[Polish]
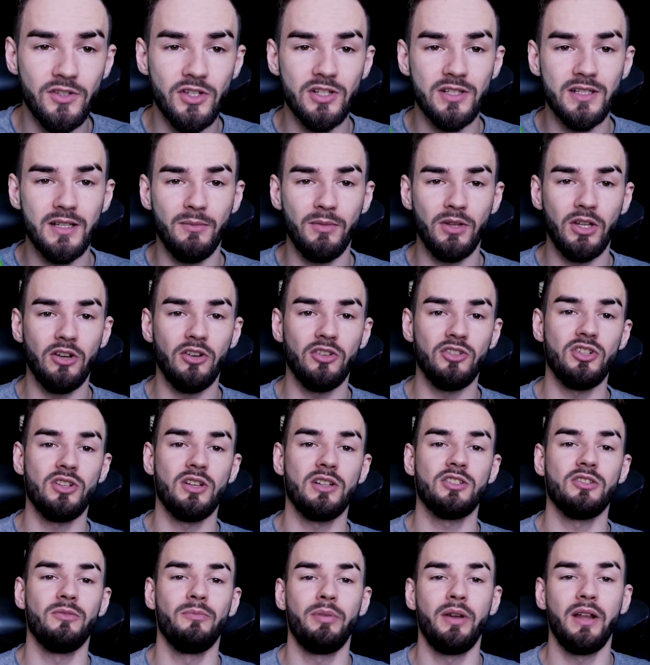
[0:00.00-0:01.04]
zwycięzcami tego
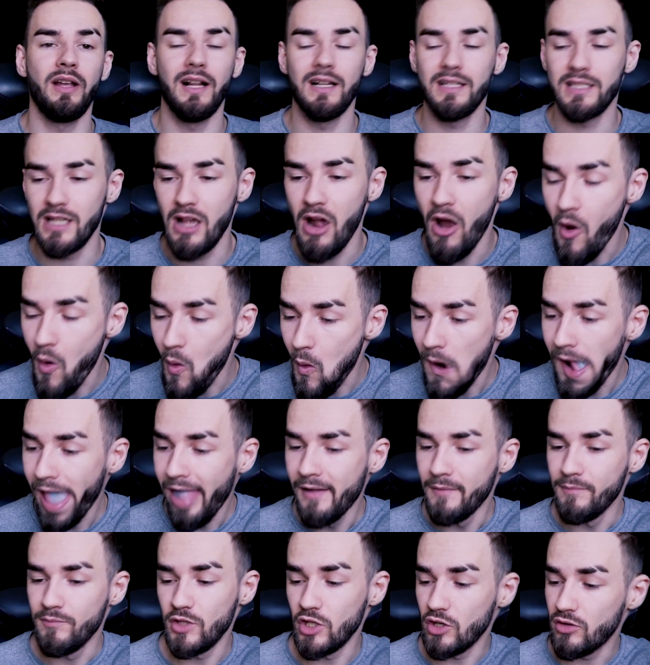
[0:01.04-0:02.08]
odcinka są Pringlesy.
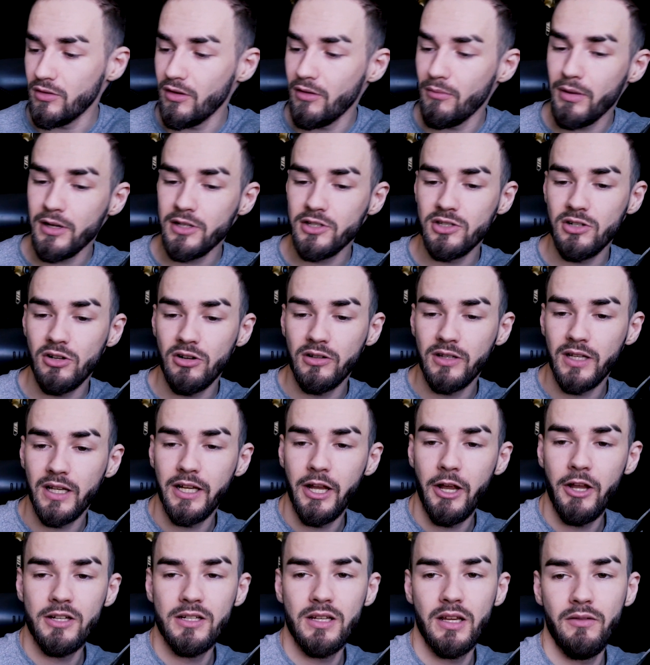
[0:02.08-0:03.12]
Dziękuję Wam bardzo za
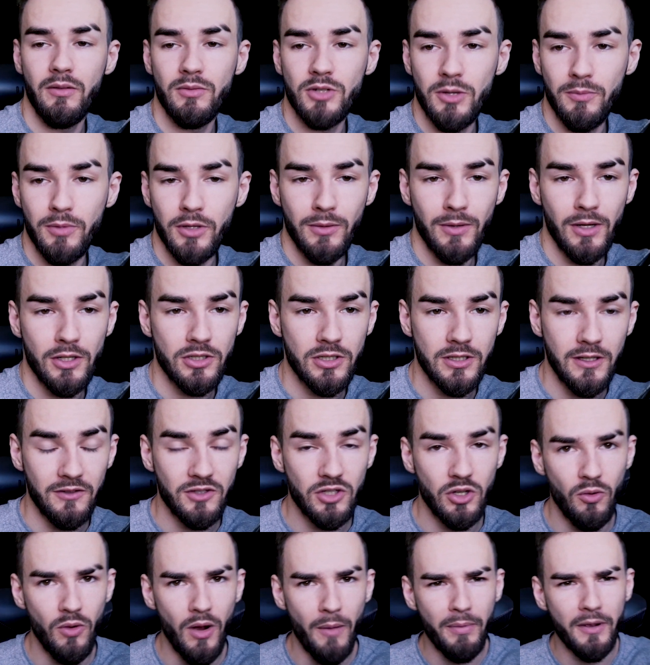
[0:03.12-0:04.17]
oglądanie, jeżeli Wam się podobało
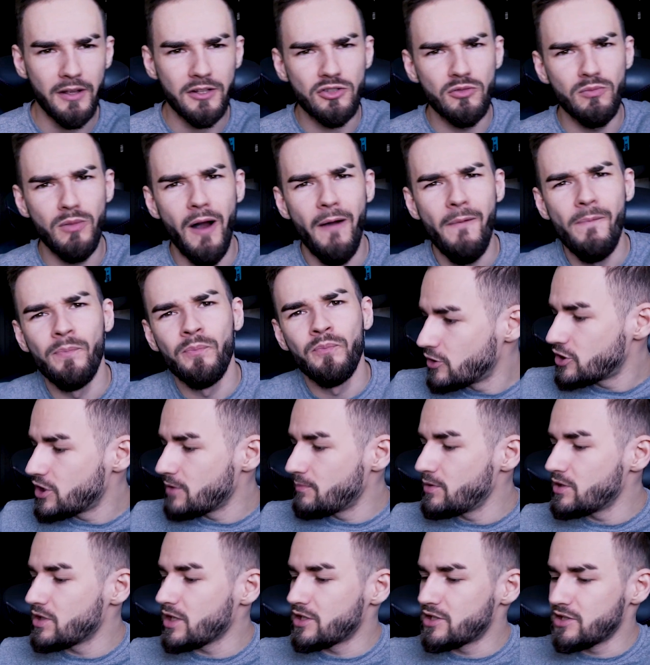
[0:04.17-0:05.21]
zostawcie łapkę, suba.
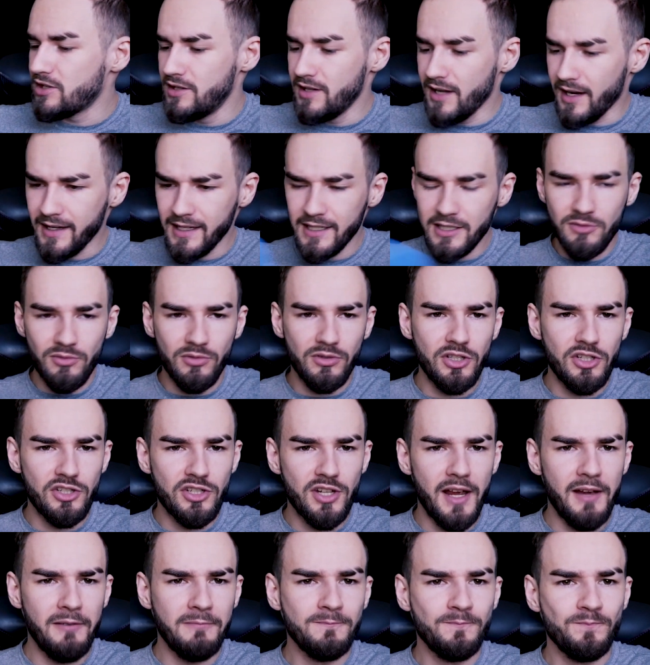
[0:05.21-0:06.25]
Możecie pisać jakie
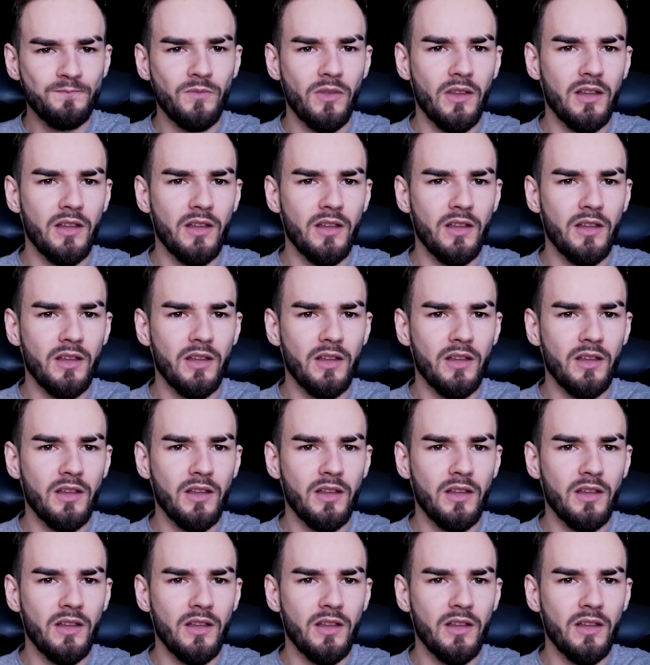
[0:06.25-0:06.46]
słodycze